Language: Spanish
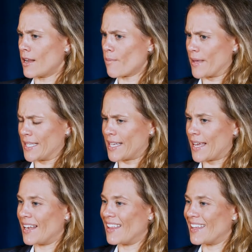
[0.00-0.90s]
sí lo
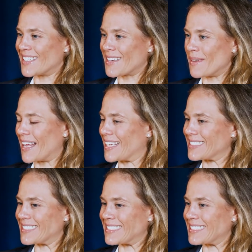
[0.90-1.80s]
pensé y le dije, es que mira,
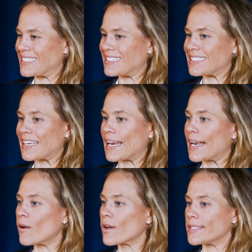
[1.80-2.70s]

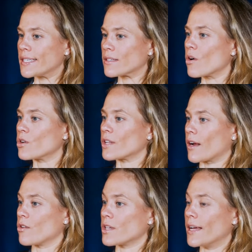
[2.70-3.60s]
creo que si escojo
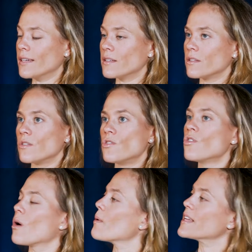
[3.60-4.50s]
otra cosa,
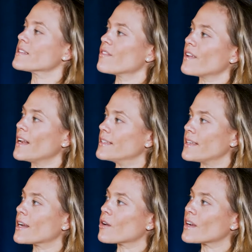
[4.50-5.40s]
no voy a ser
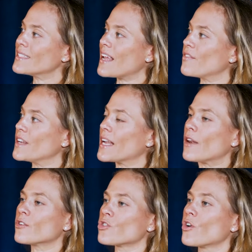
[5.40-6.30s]
feliz. Y creo que si al
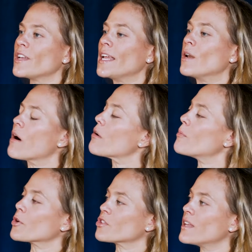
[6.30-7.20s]
final no soy y lo
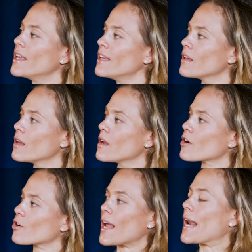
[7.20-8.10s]
hago por ti,
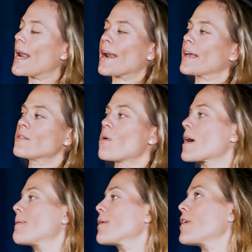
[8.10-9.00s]
creo que a la larga te voy a
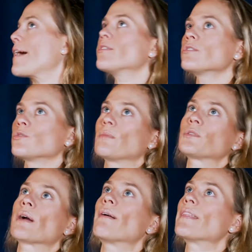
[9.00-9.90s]
acabar odiando, nos
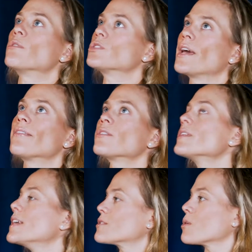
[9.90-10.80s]
vamos a acabar
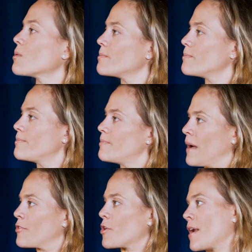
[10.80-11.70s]
divorciando y esto
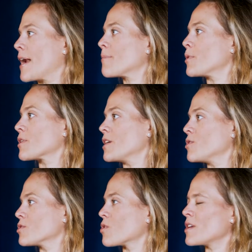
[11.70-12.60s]
va a tronar
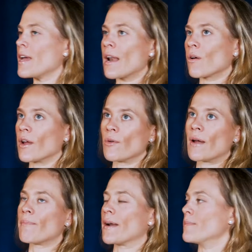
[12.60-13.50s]
porque yo escogí algo que no
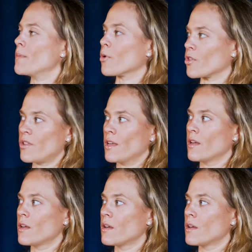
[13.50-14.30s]
era para mí por ti.